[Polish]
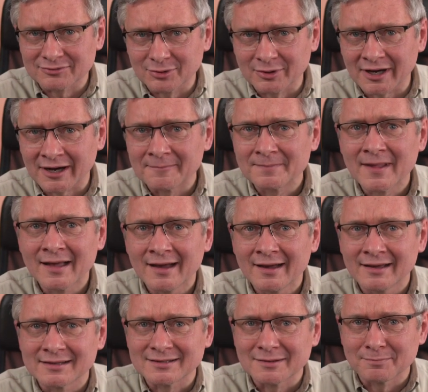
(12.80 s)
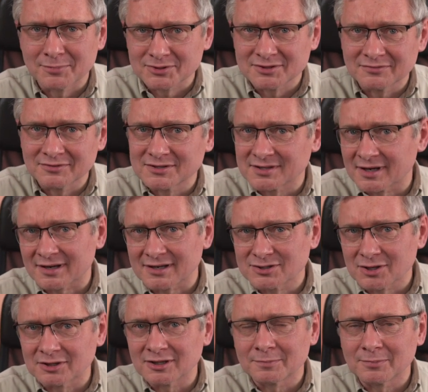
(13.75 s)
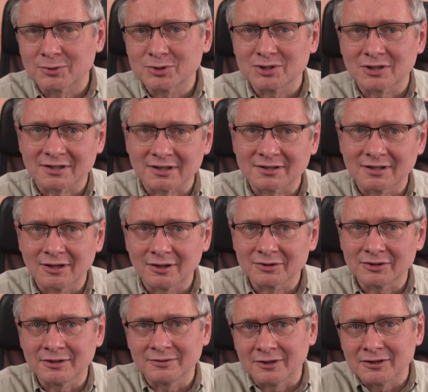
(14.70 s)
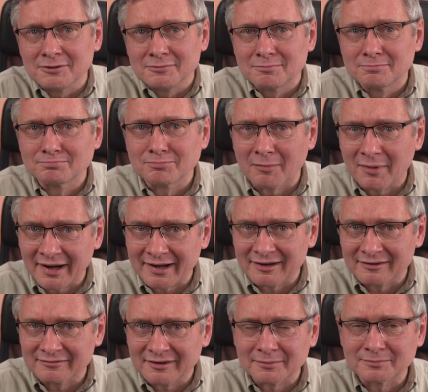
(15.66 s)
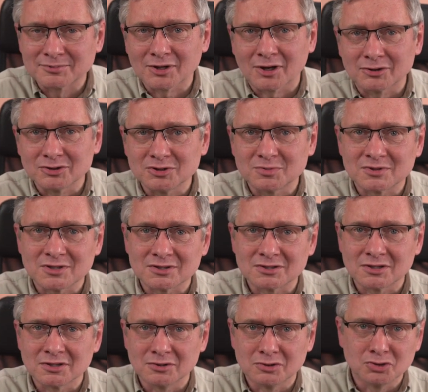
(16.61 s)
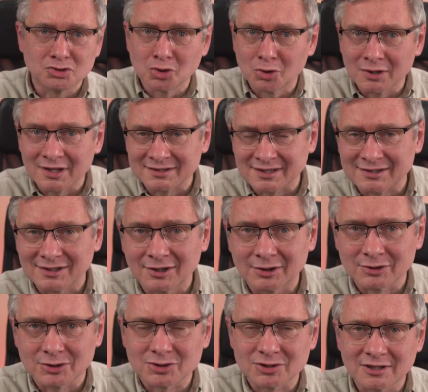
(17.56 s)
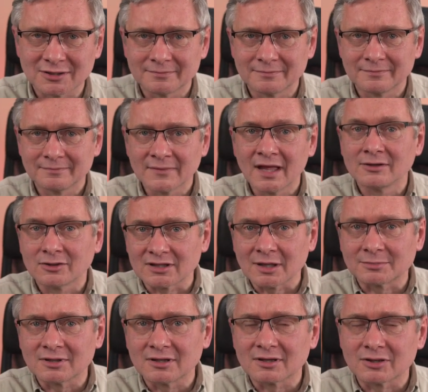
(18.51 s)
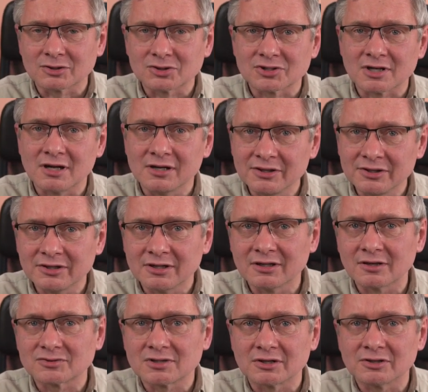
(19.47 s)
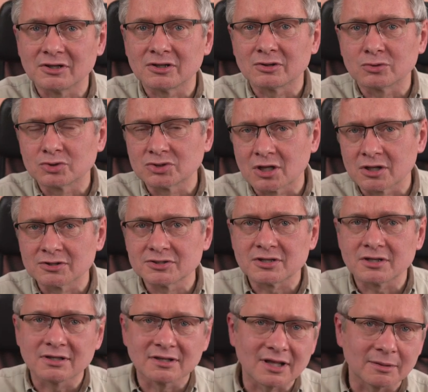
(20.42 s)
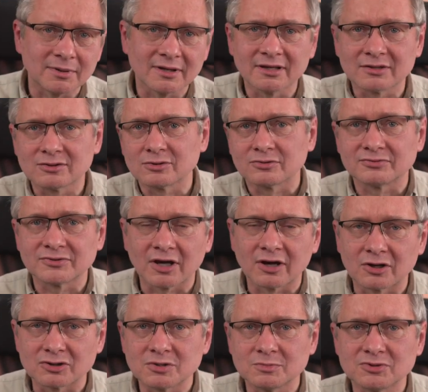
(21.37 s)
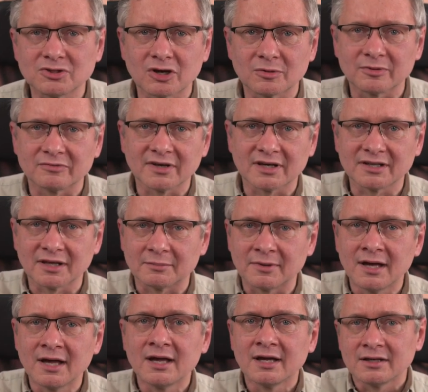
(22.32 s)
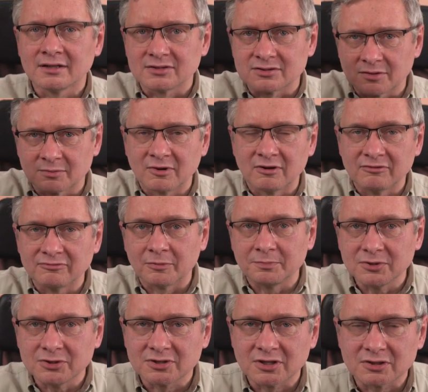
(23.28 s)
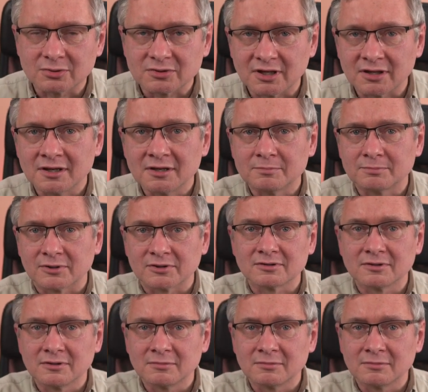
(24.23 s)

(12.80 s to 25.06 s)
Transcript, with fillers: Fruga. Jestem pozytywnie zakręcony na punkcie technologii, no i pomagam wam przechodzić przez dżungle technologiczne. Dodam tylko, że linki do wszelkich urządzeń, tabletów, tego o czym dzisiaj opowiadam, są w opisie tutaj pod